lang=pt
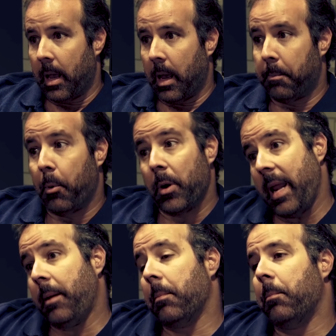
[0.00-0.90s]
Uh,
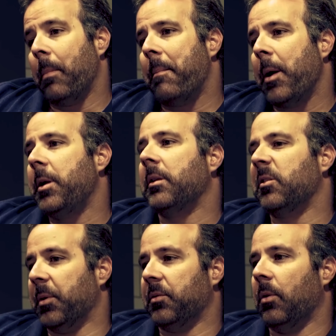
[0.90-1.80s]
porém, a maioria
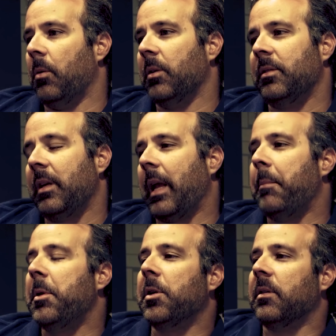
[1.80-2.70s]
das pessoas, e
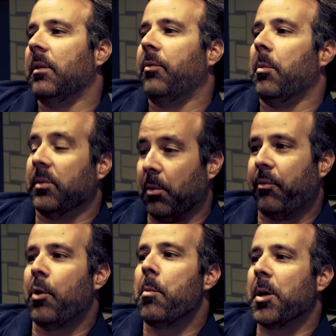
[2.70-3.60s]
quem me disse essa informação
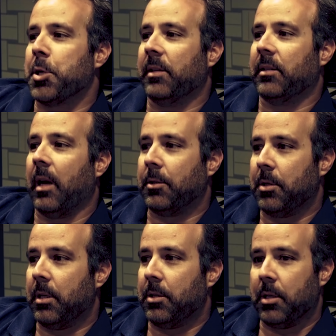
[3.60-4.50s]
foi uma agência
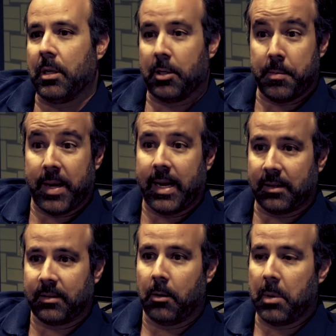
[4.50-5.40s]
de, de, de
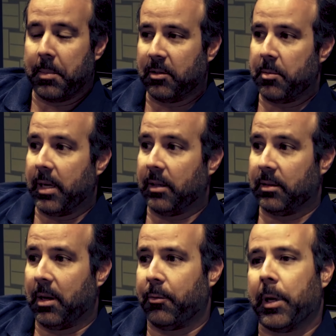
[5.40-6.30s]
imigração, uma empresa de
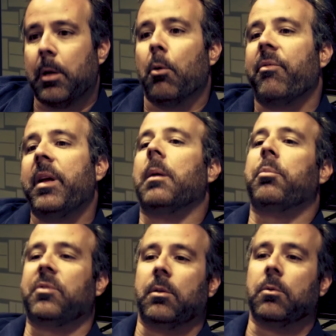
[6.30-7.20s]
imigração, ela falou que em
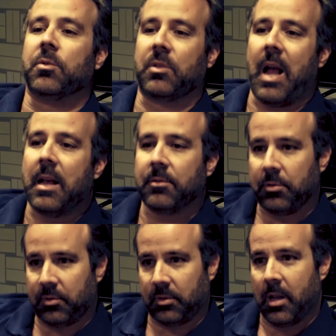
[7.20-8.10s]
90% dos
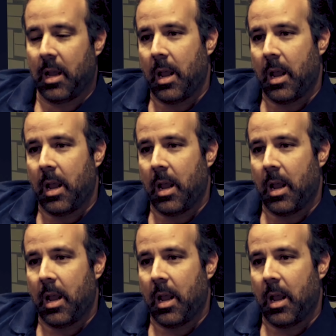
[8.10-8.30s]
casos